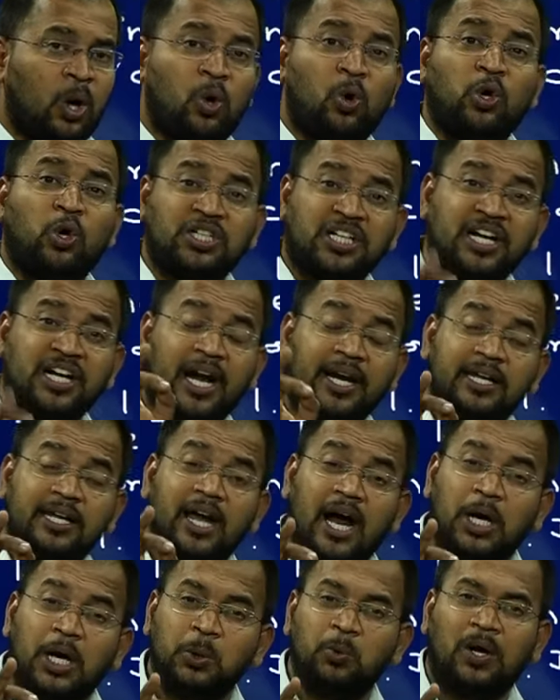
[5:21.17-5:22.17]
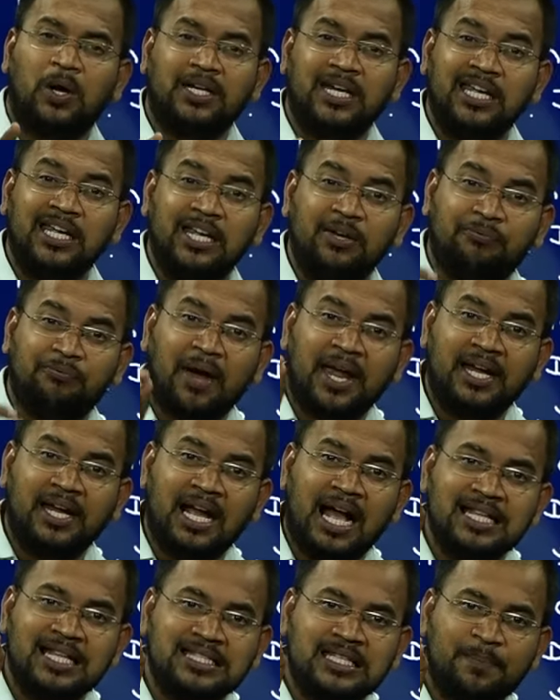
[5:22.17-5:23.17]
క్వశ్చన్ అడిగాడు అంటే ఈ ఫైవ్
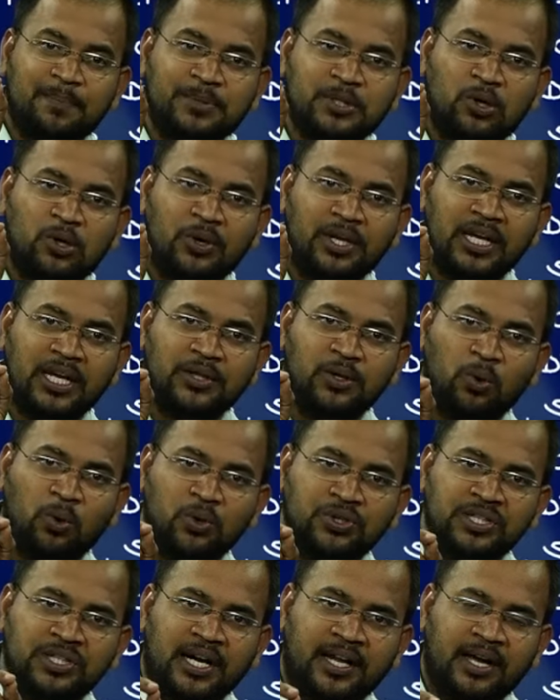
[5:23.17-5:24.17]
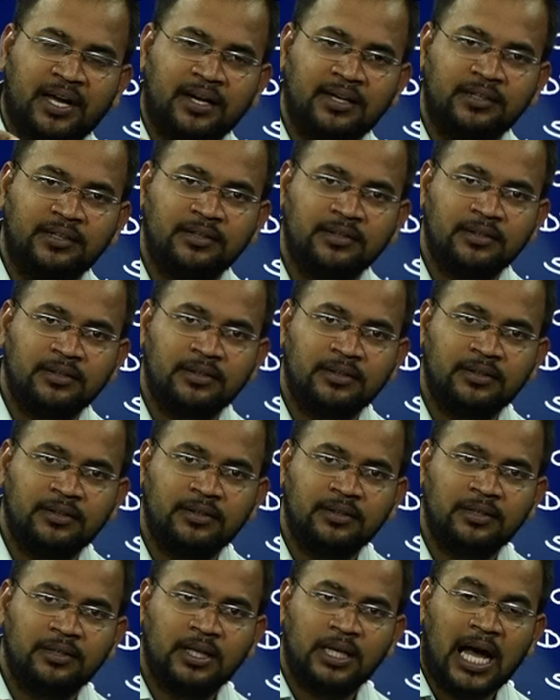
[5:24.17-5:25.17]
కాన్సెప్ట్స్లోనే ఏదో క్వశ్చన్ అడగాలి
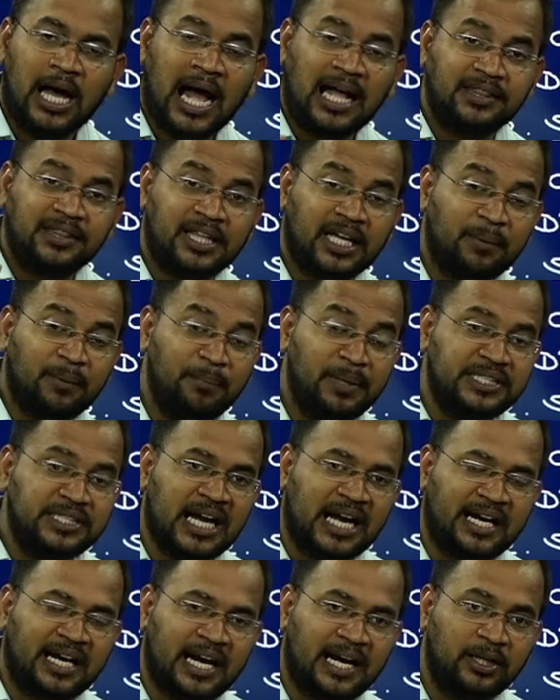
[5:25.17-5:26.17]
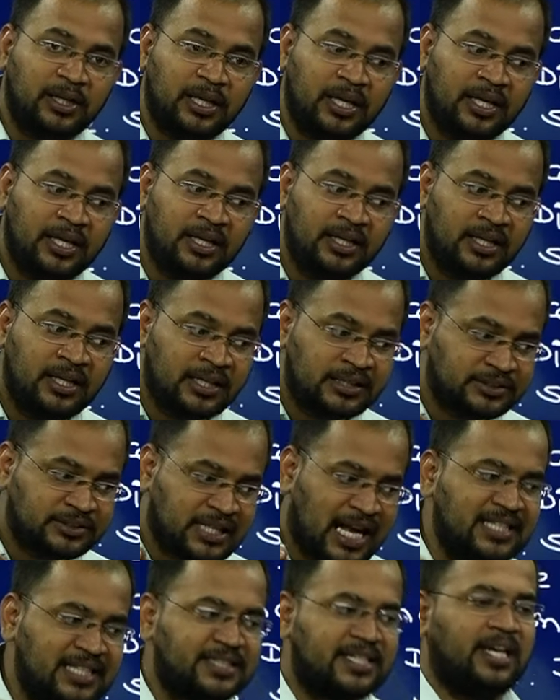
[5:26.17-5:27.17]
అంతకు మించి అడగడానికి
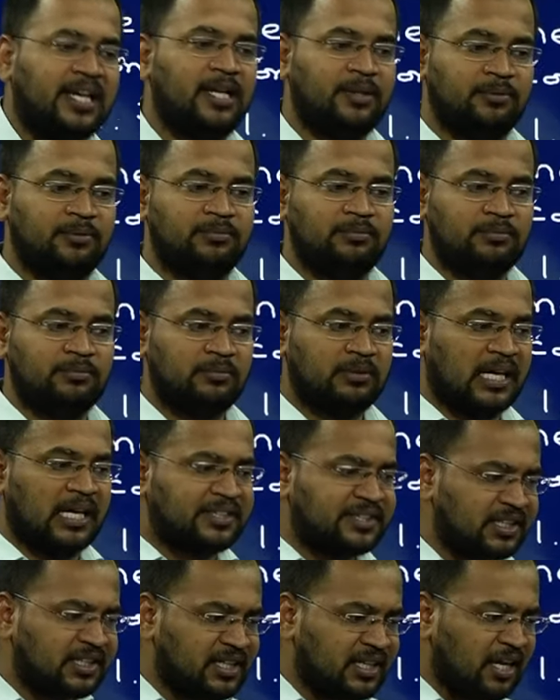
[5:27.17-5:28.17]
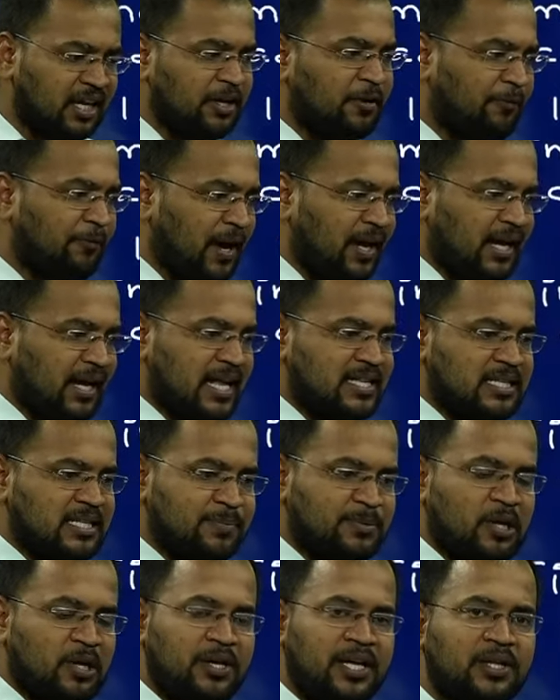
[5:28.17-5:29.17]
ఛాన్సే లేదు ఖచ్చితంగా ఈ ఫైవ్
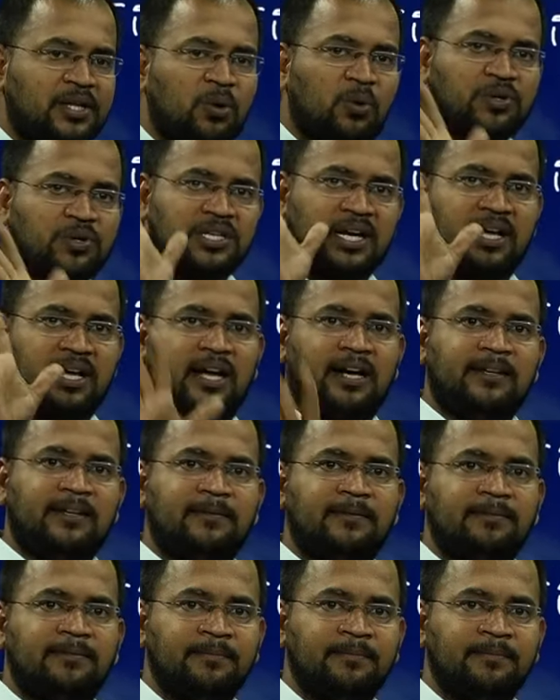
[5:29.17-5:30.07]
కాన్సెప్ట్స్లోనే ఏదో క్వశ్చన్ అడగాలి